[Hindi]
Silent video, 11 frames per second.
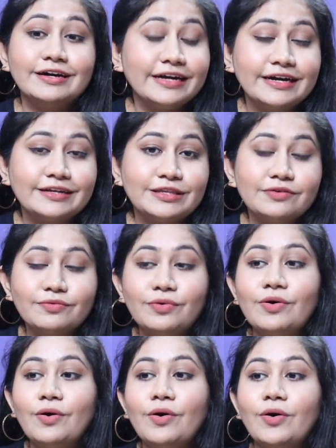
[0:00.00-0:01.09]
डेट थी वो
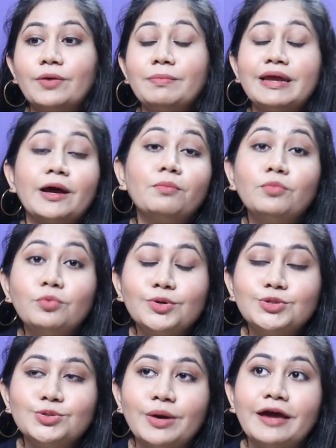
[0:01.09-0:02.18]
और मेरा
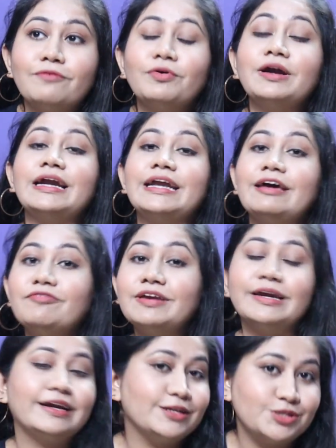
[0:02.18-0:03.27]
मूड जो है वो
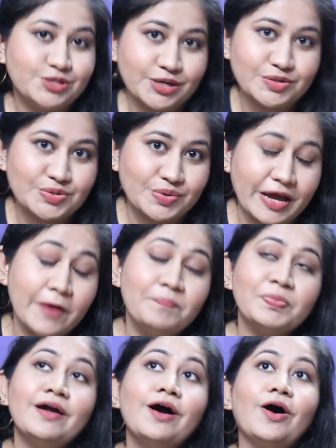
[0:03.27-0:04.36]
डेफिनेटली चेंज हो गया
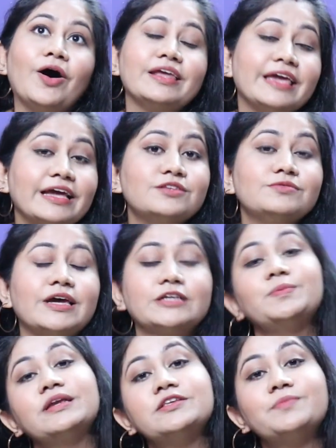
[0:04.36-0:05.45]
और ये
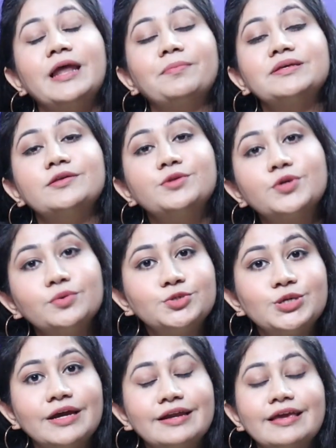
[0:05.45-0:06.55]
एक्सपीरियंस मैंने आपके साथ क्यों
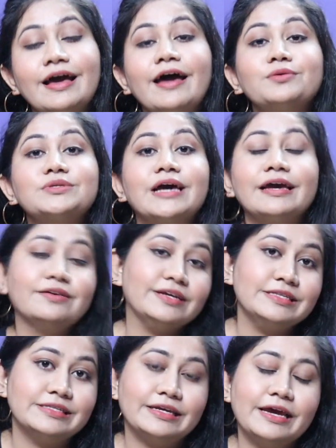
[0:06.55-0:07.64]
शेयर किया है उसका एक
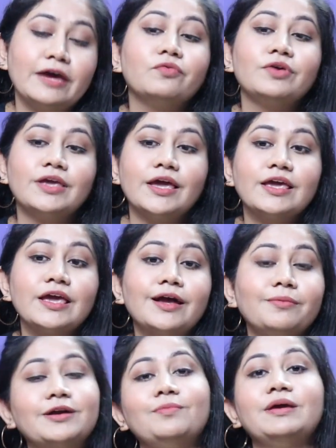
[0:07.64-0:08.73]
रीज़न है वो ये कि
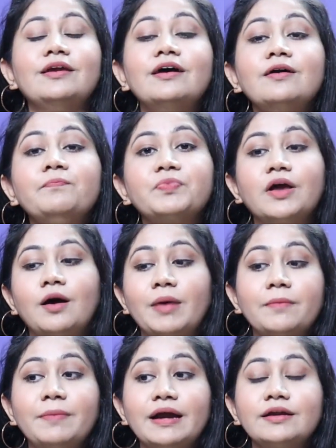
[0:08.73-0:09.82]
कभी कभी ना
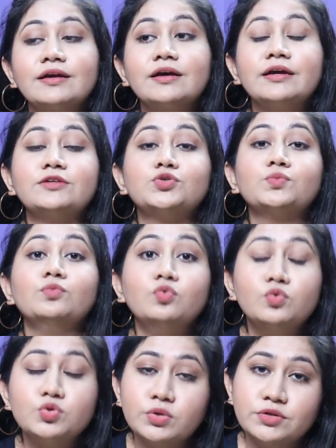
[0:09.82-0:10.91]
हमारा पार्टनर के जो
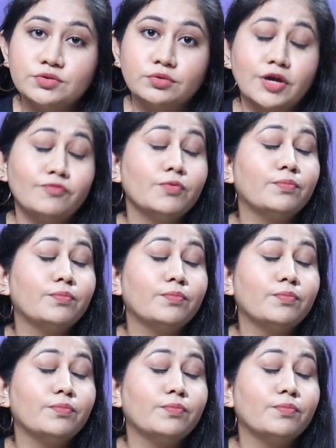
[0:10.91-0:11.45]
मूड स्विंग्स होते हैं वो